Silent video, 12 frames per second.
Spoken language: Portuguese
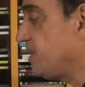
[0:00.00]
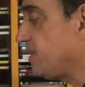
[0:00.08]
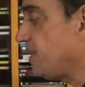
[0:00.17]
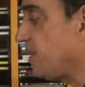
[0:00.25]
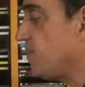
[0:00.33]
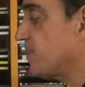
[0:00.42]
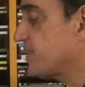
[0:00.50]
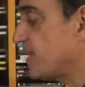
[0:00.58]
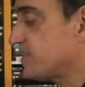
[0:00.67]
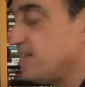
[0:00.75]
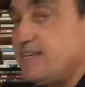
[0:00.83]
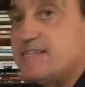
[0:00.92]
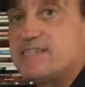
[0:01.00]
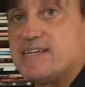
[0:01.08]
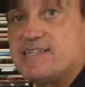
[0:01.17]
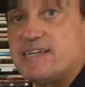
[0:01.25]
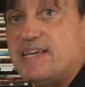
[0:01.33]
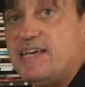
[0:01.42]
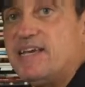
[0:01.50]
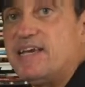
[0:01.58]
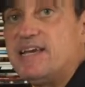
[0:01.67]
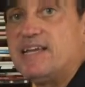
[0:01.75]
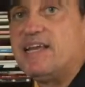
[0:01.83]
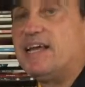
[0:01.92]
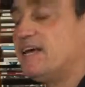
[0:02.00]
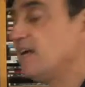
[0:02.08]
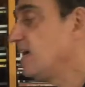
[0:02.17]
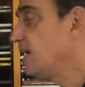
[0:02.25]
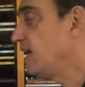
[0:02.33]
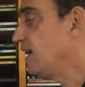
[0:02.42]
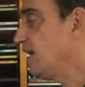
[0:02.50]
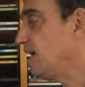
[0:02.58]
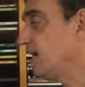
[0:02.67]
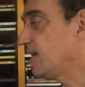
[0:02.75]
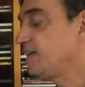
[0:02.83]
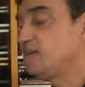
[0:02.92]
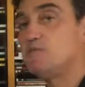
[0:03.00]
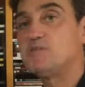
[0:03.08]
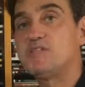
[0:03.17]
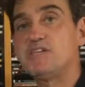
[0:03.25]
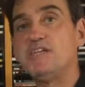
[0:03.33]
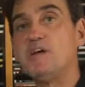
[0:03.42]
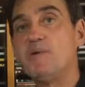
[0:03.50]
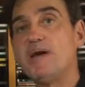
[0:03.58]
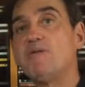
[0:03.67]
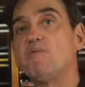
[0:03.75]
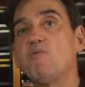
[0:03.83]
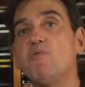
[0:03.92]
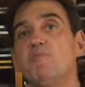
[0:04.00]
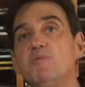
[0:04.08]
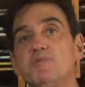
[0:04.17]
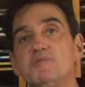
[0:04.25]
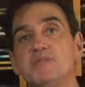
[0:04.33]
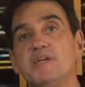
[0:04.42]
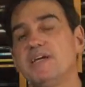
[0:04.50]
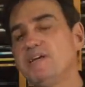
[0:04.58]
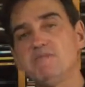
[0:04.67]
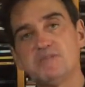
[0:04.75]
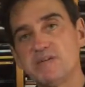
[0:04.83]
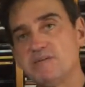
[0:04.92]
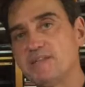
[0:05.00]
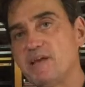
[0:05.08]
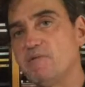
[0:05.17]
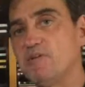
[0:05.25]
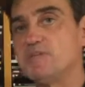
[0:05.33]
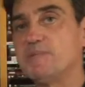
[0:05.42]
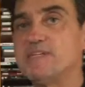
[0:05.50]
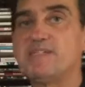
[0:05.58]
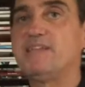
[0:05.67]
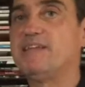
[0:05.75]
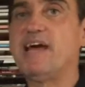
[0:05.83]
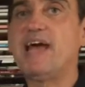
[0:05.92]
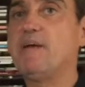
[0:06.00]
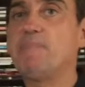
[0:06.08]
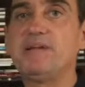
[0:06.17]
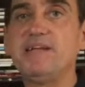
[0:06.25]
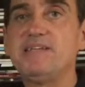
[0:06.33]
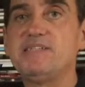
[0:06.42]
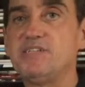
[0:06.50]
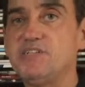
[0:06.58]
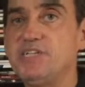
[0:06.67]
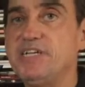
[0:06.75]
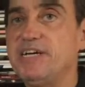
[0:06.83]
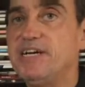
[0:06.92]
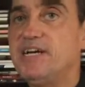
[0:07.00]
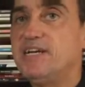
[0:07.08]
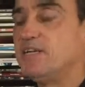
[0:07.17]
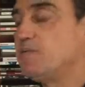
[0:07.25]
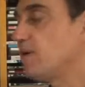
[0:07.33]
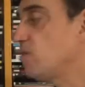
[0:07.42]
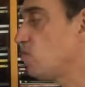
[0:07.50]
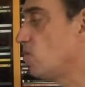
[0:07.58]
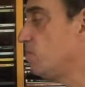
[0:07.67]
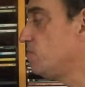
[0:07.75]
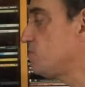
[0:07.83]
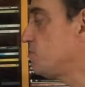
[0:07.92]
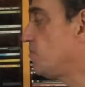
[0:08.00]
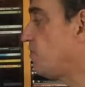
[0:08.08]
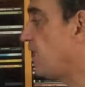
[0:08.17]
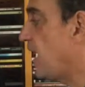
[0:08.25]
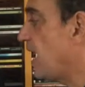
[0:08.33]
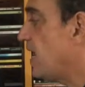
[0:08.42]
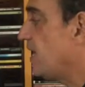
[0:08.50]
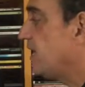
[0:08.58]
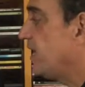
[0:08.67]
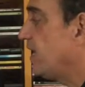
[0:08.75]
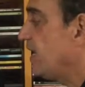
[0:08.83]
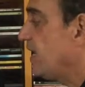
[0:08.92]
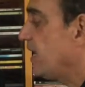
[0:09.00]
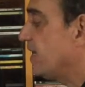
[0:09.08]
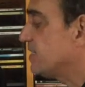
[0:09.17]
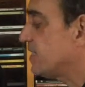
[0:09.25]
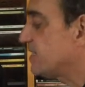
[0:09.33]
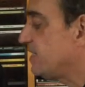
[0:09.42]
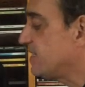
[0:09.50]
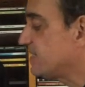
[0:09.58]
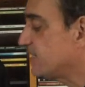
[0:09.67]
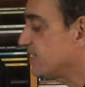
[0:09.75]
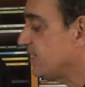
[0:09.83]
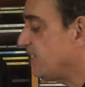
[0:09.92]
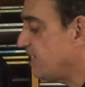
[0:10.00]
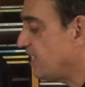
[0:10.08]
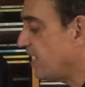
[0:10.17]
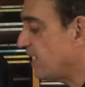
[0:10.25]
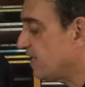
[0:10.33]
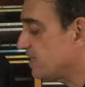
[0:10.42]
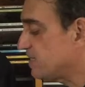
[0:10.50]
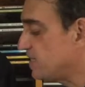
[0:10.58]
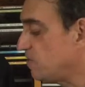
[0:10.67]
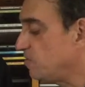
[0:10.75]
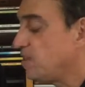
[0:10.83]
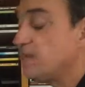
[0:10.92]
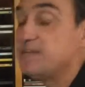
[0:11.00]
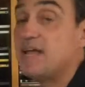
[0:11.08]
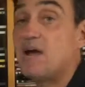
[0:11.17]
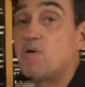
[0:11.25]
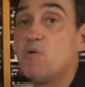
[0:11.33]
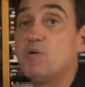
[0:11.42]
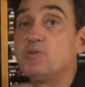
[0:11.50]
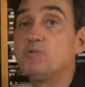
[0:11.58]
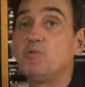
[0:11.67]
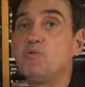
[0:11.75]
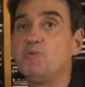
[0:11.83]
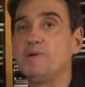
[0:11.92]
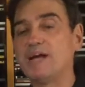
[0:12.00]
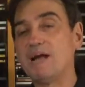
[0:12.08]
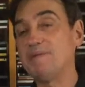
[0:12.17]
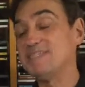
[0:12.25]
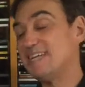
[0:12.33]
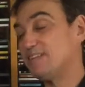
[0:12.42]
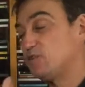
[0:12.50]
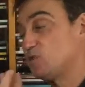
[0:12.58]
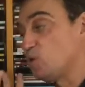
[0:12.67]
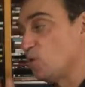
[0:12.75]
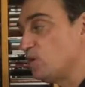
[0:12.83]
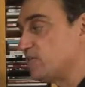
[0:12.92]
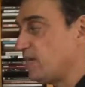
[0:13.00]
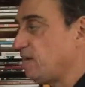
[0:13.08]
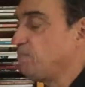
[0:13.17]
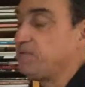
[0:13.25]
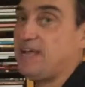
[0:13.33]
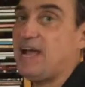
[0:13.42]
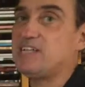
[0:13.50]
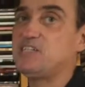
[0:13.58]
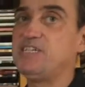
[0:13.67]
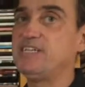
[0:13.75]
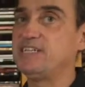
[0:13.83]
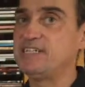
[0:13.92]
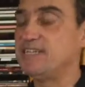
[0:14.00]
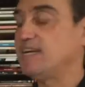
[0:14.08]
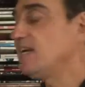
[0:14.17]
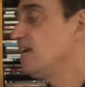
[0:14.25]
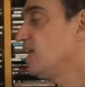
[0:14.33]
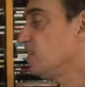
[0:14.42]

que teve essas listras aqui, né, uh, que não que não eram comuns e não são até hoje, mas na época nem existia, não eram comuns no Fla, né. Essas listras aqui, elas são na cor do clube. A camisa é toda porque é Adidas, né